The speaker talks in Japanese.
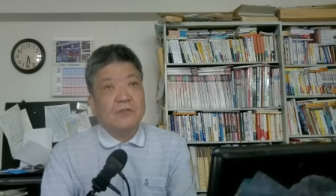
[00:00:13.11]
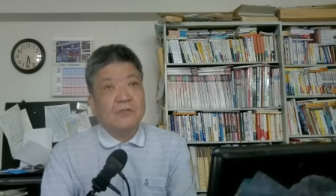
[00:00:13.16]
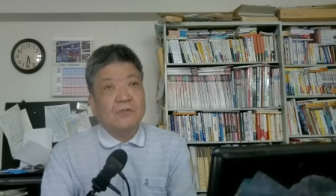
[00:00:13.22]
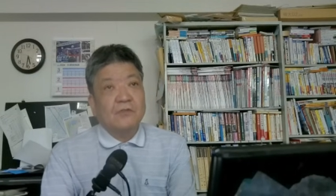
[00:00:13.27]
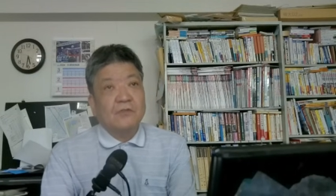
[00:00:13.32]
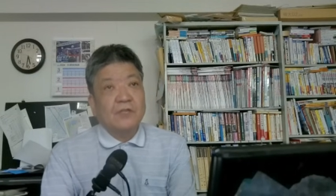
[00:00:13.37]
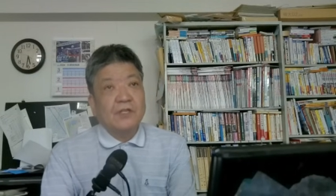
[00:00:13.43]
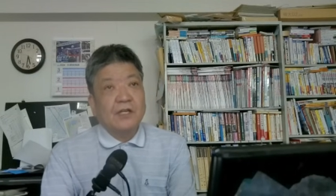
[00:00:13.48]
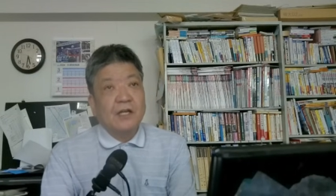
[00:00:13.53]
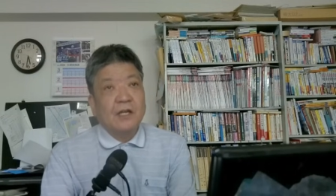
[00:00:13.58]

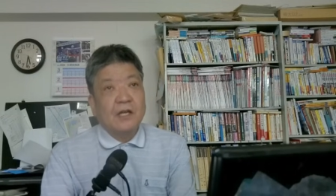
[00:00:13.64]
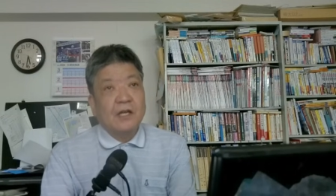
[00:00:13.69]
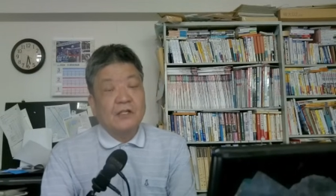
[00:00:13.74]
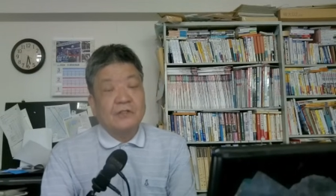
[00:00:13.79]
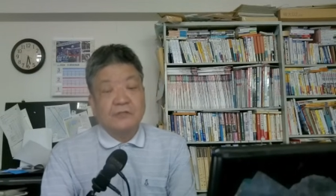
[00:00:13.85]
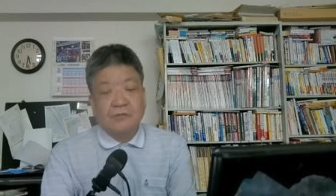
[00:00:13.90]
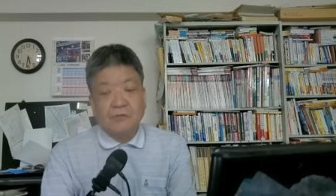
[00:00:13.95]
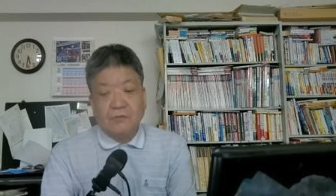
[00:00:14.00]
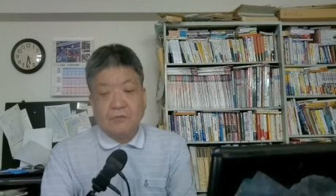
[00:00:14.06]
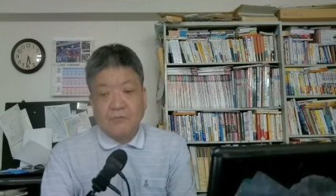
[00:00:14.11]
5時
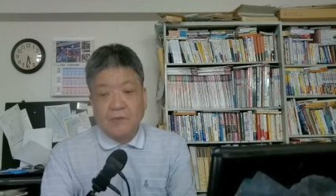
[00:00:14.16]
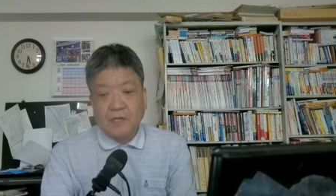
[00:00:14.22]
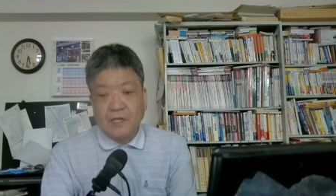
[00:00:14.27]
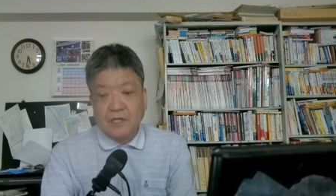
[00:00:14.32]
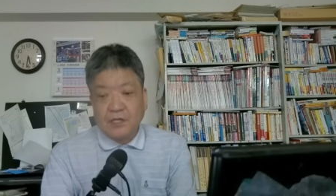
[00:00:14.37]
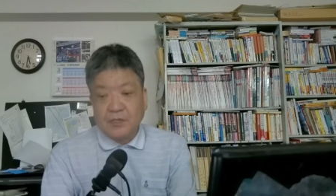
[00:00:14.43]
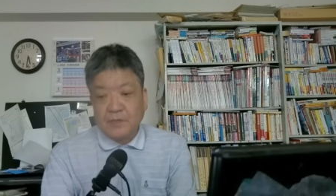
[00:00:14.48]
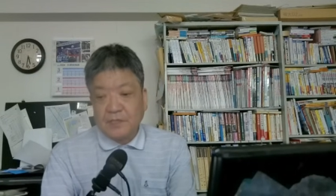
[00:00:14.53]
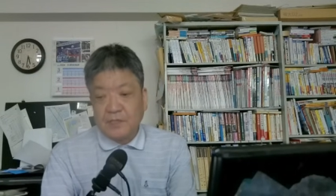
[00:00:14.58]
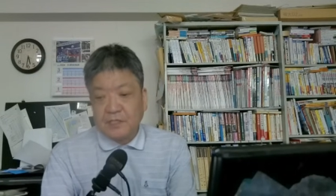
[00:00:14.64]
半を
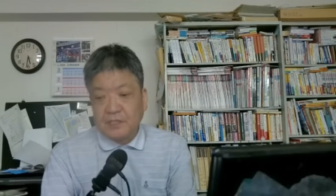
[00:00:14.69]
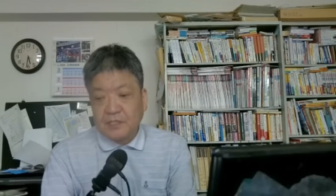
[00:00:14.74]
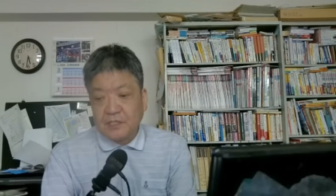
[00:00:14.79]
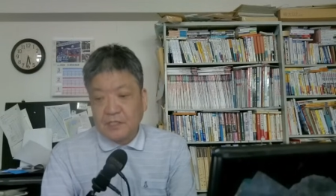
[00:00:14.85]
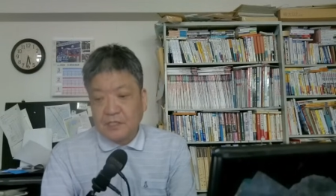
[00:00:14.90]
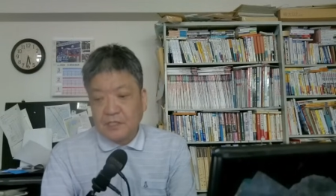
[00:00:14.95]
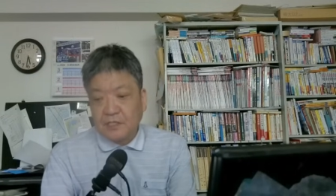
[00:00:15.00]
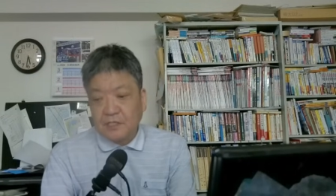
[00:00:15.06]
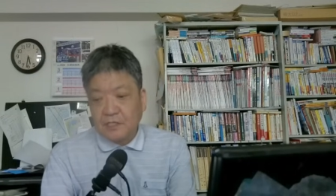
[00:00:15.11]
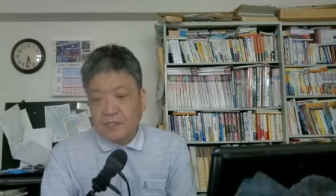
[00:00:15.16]
回りました
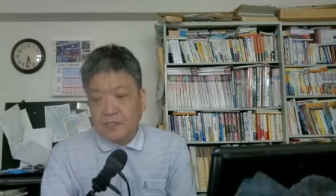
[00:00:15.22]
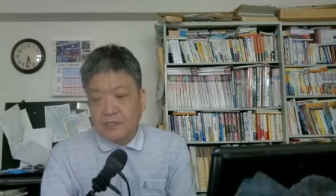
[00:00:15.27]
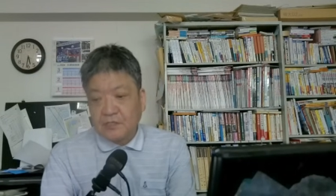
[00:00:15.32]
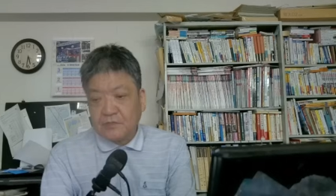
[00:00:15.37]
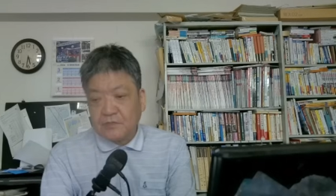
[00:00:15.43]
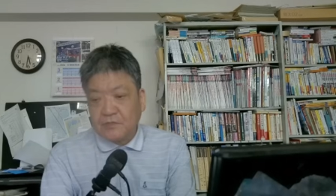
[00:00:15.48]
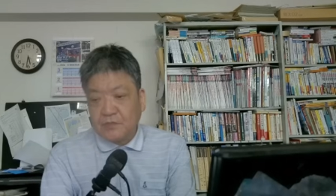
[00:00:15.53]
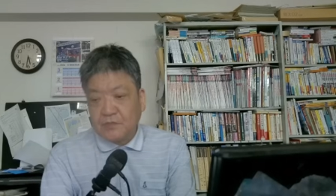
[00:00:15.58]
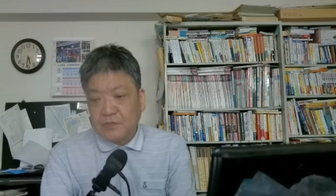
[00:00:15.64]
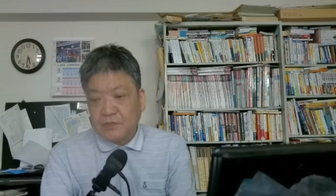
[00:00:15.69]
ね4
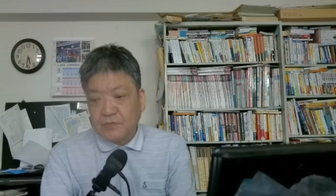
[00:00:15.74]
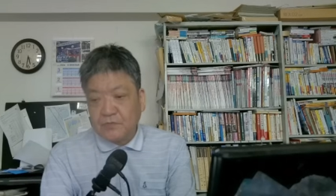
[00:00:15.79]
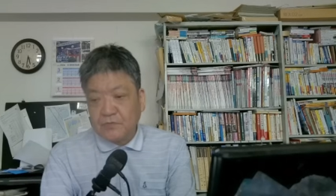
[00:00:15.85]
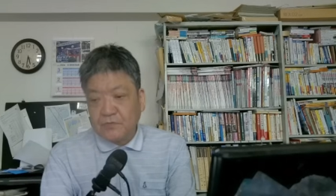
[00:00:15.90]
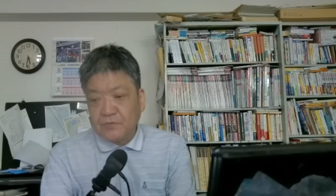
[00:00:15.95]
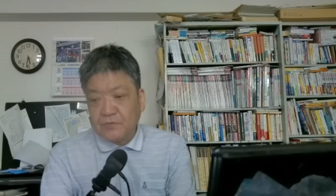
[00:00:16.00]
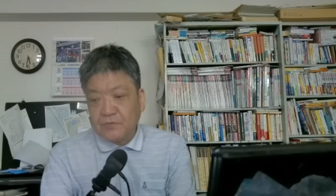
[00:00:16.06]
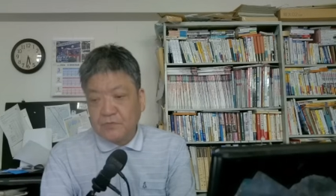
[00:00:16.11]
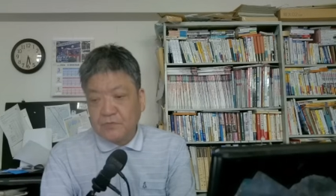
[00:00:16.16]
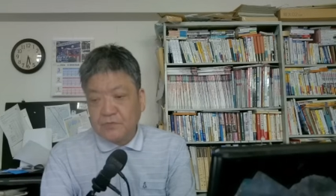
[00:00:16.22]
月は
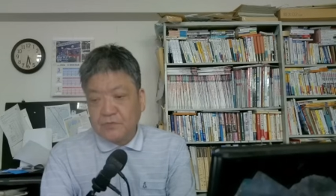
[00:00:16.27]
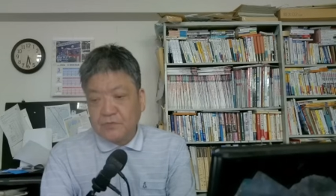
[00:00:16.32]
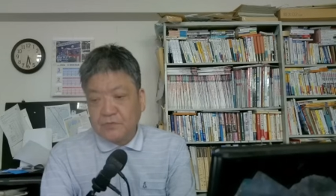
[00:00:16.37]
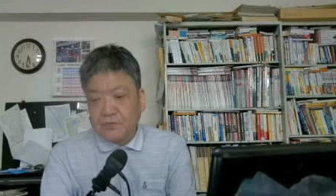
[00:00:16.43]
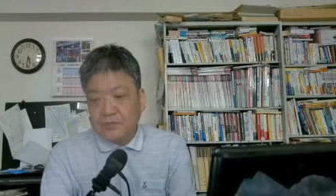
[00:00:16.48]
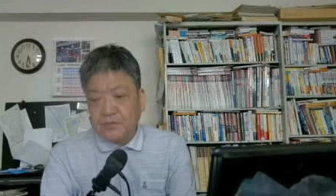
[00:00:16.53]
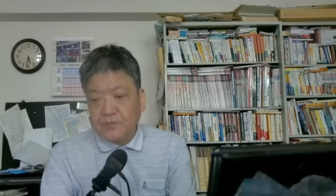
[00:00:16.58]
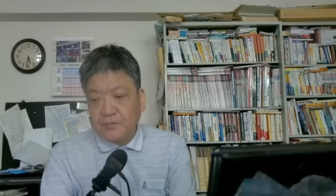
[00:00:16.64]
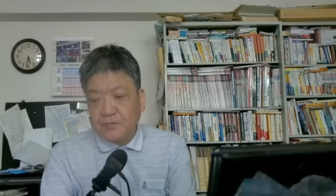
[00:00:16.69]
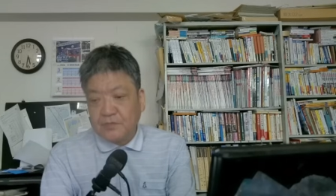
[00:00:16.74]

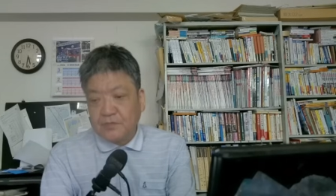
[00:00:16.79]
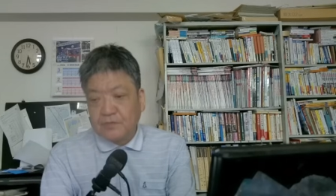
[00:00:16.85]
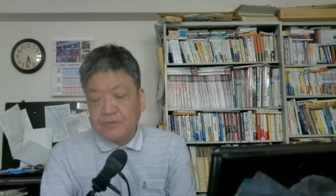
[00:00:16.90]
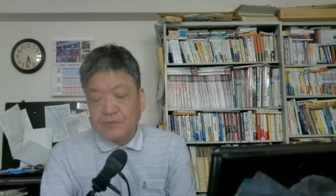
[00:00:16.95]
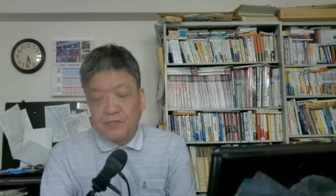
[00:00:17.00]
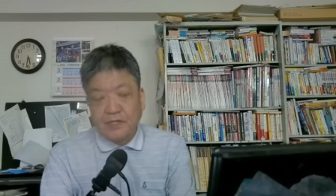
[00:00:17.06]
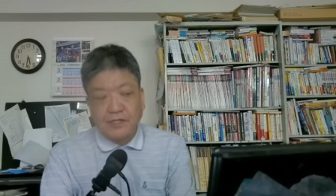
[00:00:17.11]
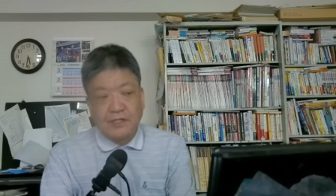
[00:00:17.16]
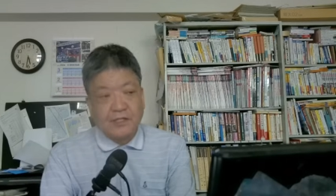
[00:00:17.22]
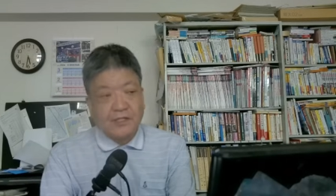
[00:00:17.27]
19日の
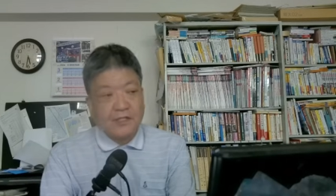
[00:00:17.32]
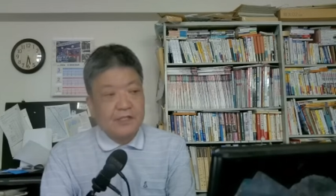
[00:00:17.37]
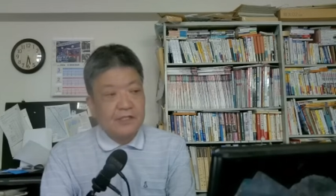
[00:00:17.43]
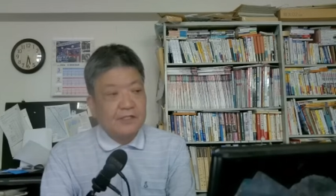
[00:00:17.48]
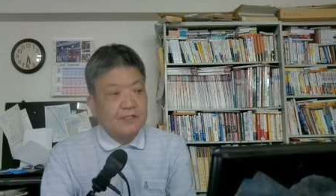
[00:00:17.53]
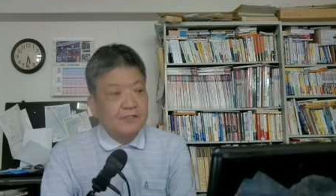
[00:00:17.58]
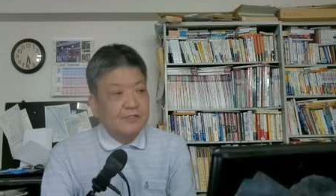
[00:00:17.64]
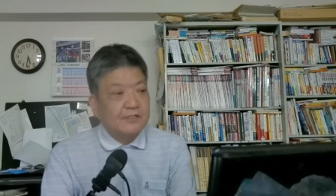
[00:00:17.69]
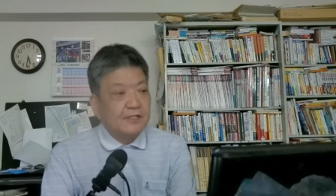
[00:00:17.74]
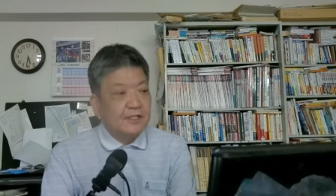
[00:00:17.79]
フライデー
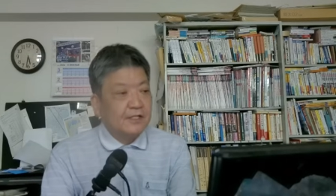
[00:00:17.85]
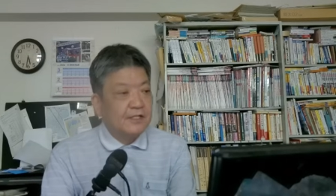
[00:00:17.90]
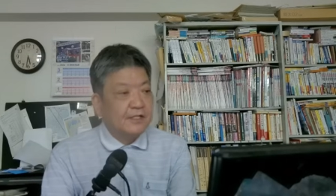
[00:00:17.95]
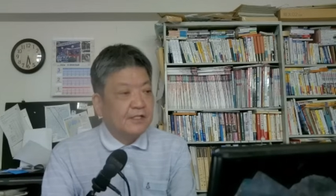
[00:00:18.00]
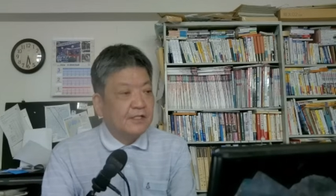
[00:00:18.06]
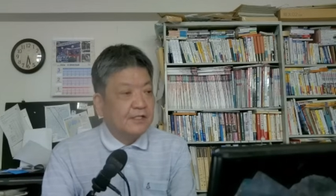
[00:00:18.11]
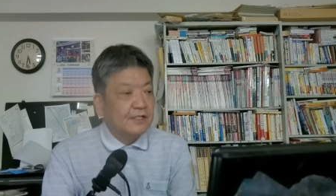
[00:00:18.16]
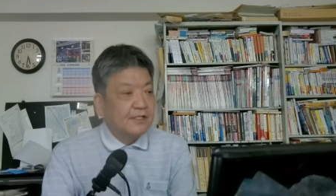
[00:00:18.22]
ですね、